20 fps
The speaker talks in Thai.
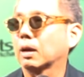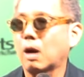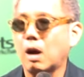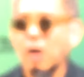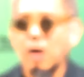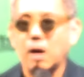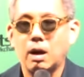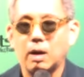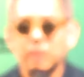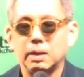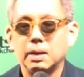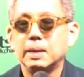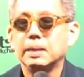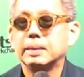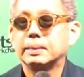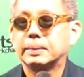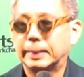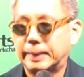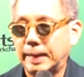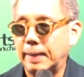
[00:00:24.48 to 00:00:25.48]
ก็
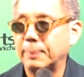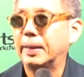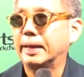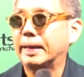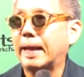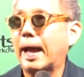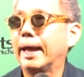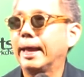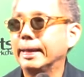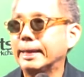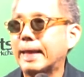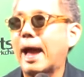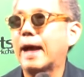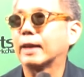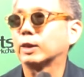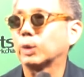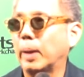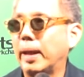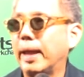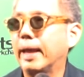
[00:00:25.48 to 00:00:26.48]
จะทำยังไงให้งาน
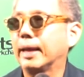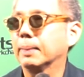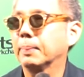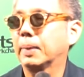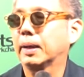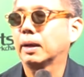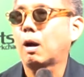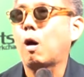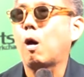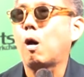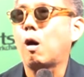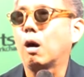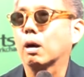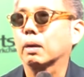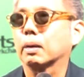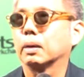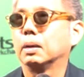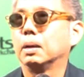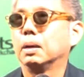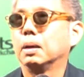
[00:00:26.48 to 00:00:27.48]
ตัวเองเนี่ยมันออก
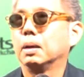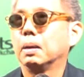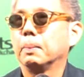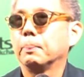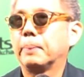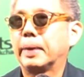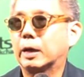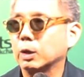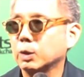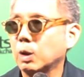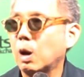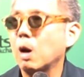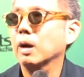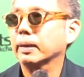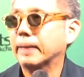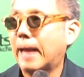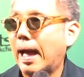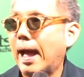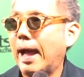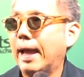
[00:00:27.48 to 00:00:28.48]
ไปข้างนอก
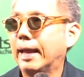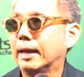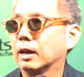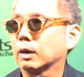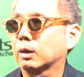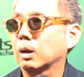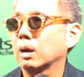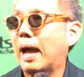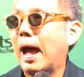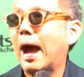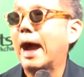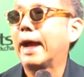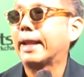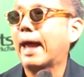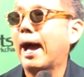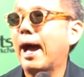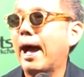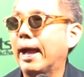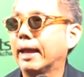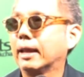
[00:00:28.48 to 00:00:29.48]
ได้ แล้วก็ขาย
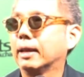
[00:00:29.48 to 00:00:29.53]
ได้